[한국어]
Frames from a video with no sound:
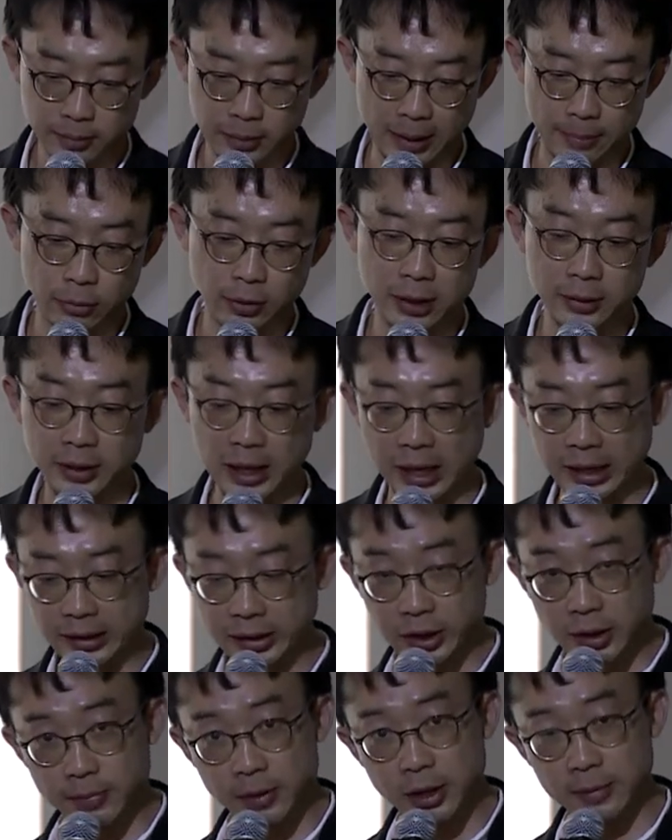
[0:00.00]
반복이 아니라
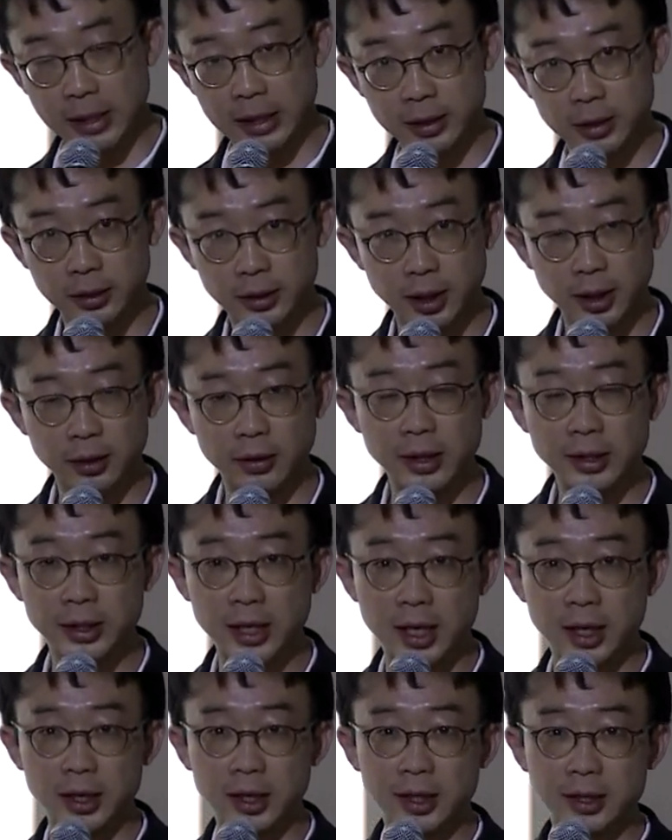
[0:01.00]
다른 측면에서 봤을 때
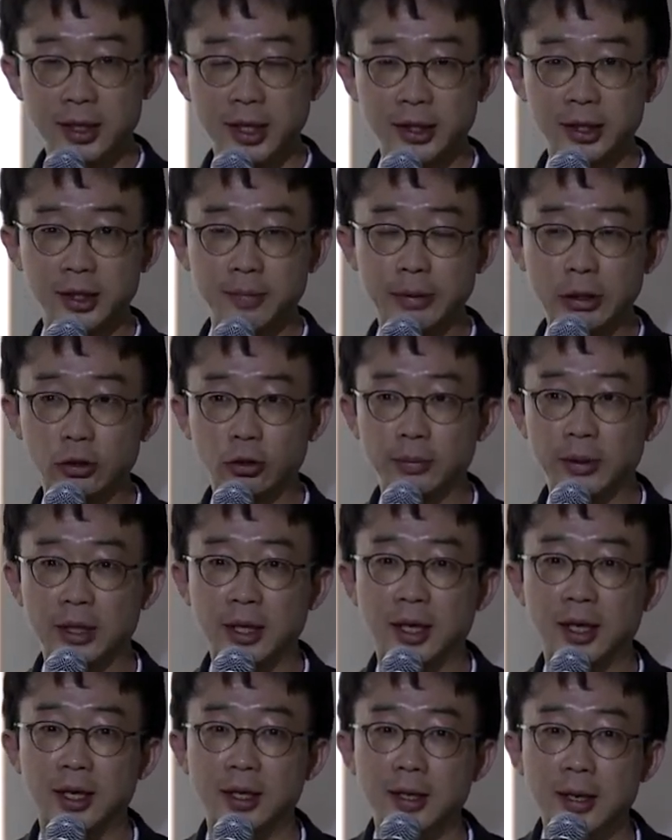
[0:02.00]
굉장히 사실은
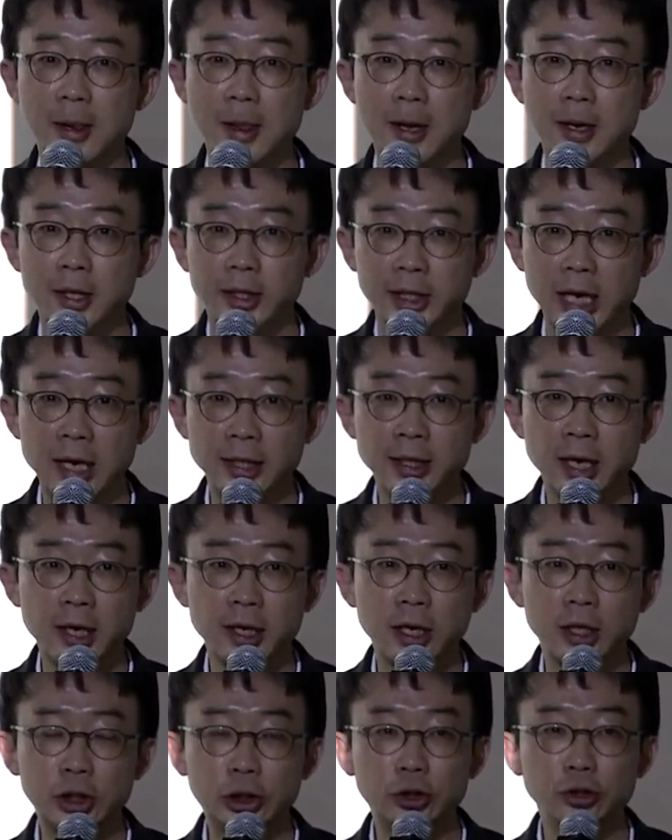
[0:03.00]
B2B가
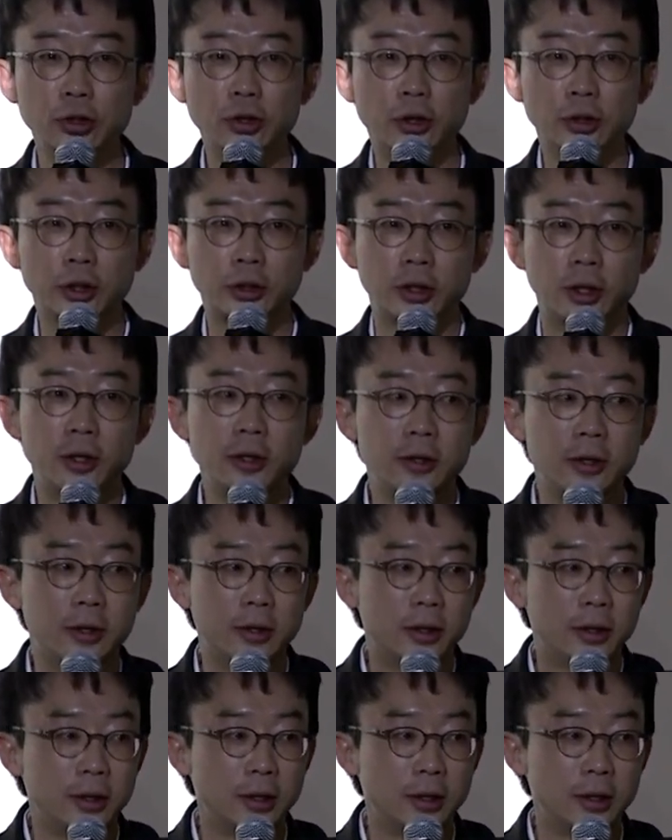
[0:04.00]
장사하기가 쉬운 거죠 더